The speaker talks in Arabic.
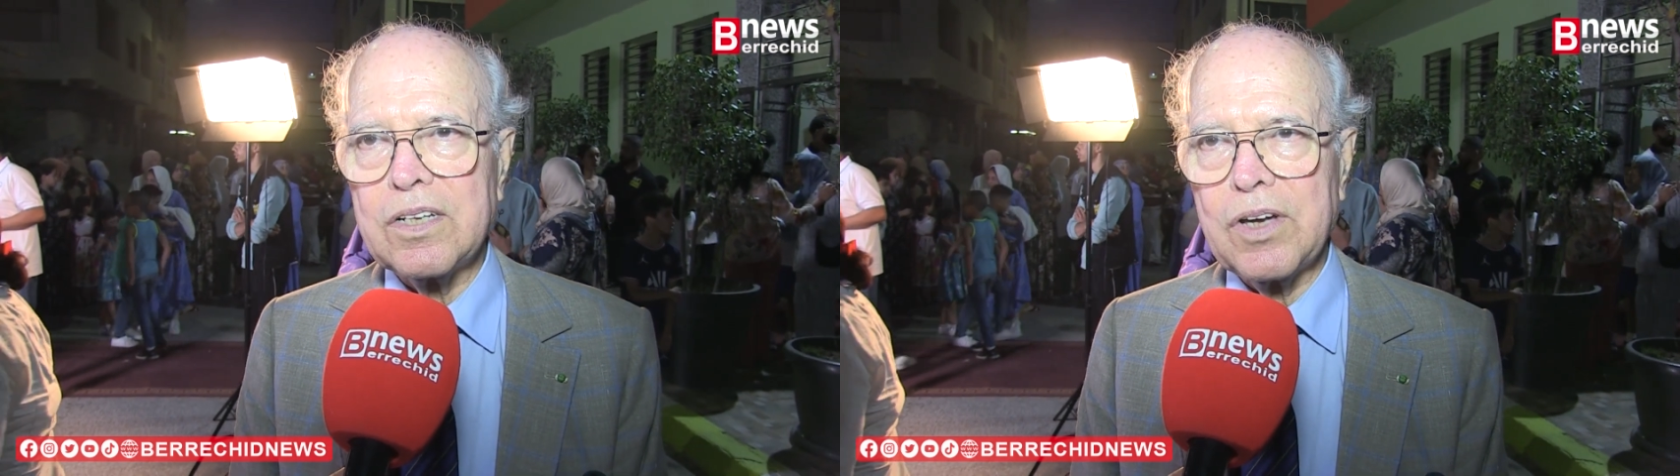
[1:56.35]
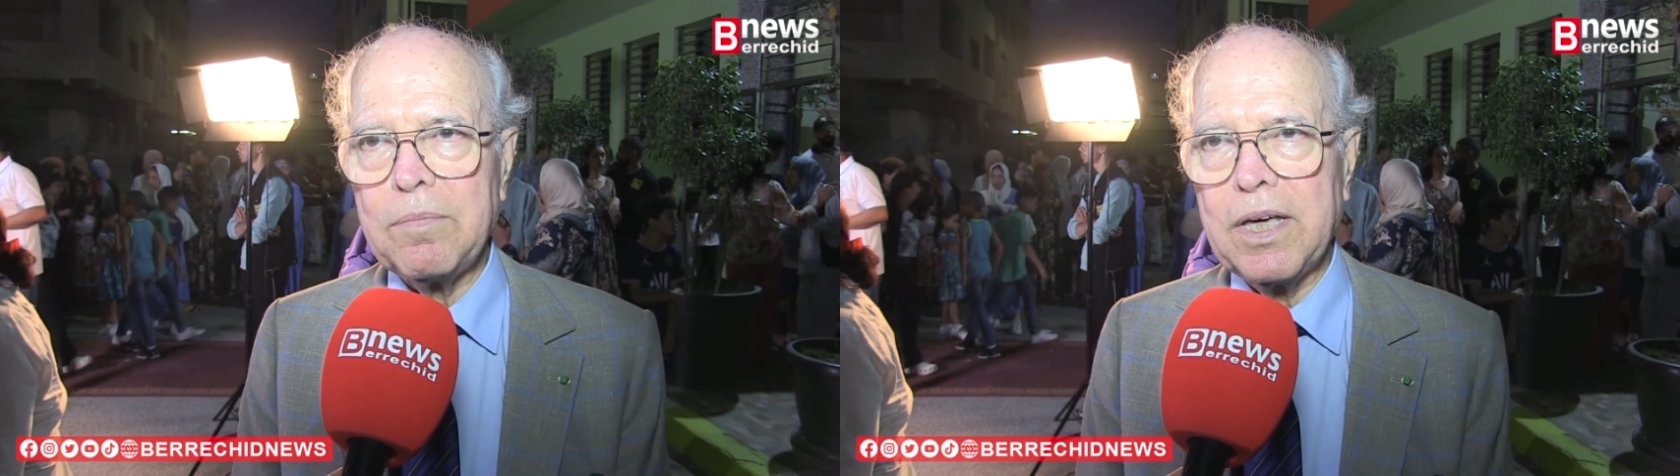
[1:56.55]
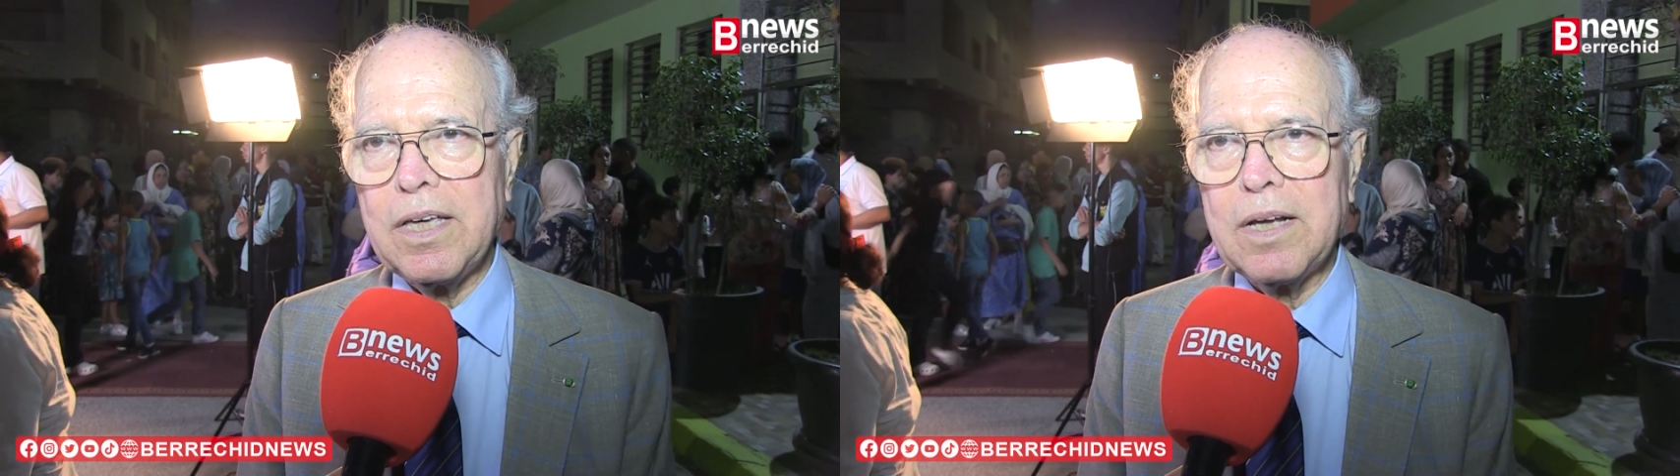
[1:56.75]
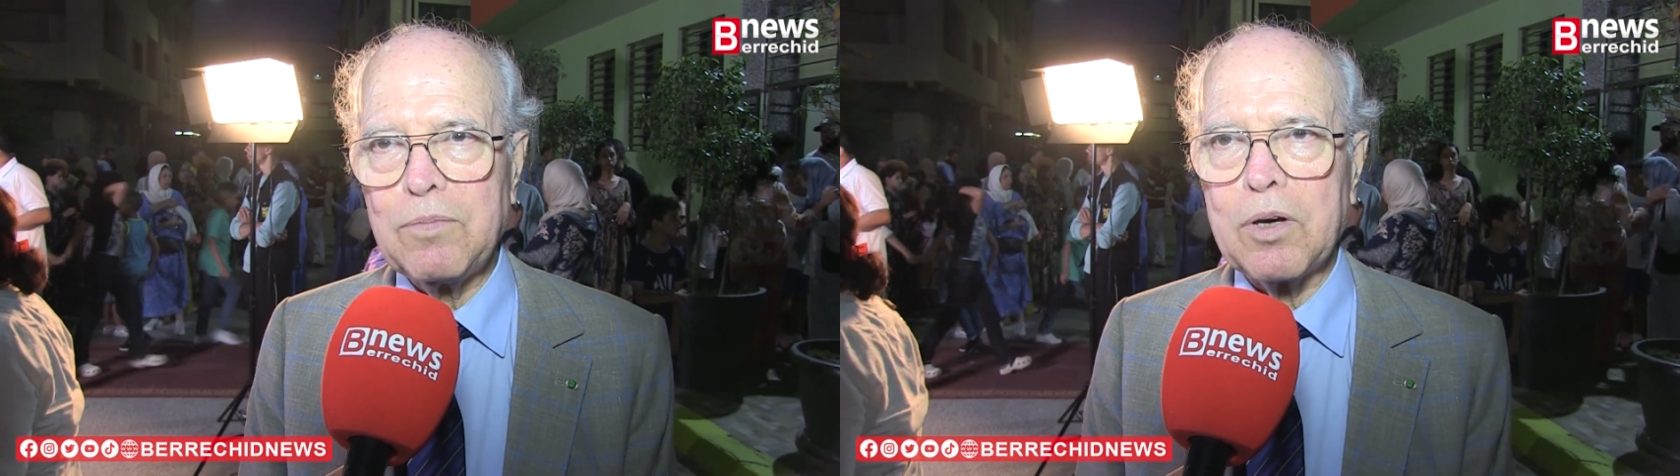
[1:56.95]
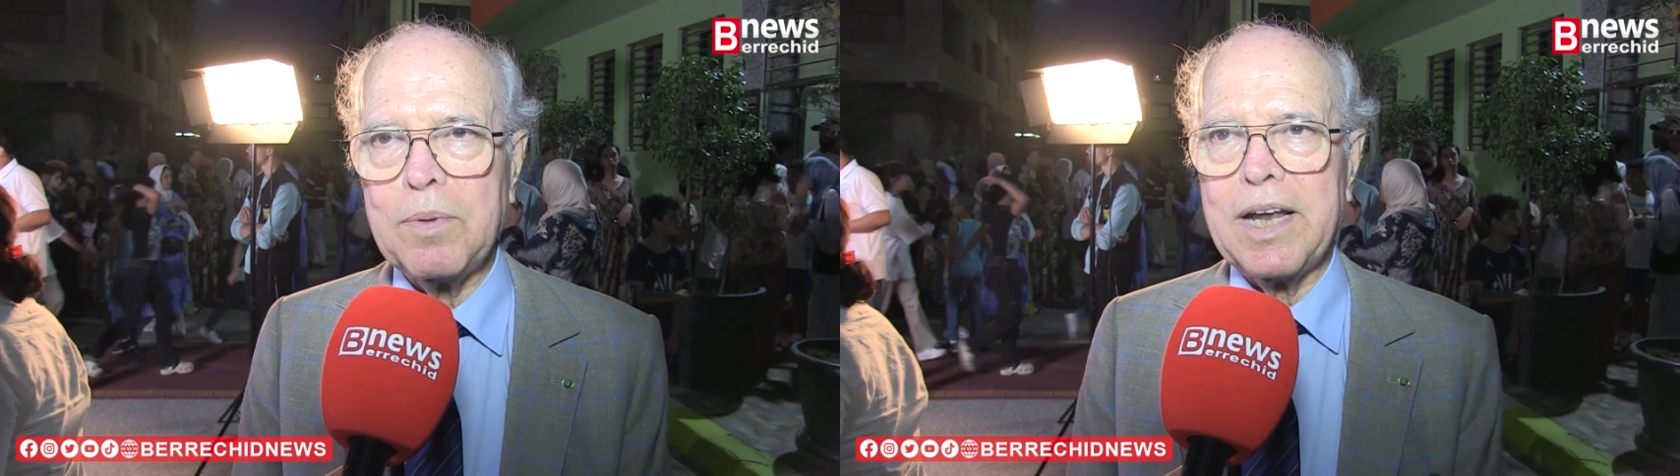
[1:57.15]
الجامعية
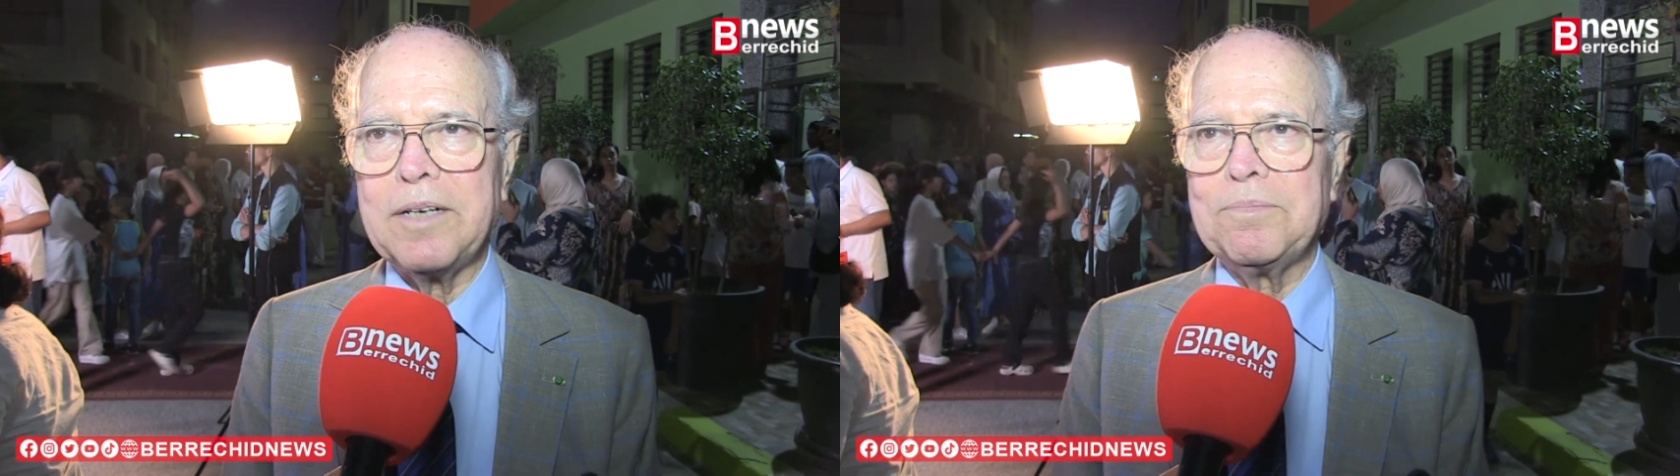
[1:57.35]
المقبلة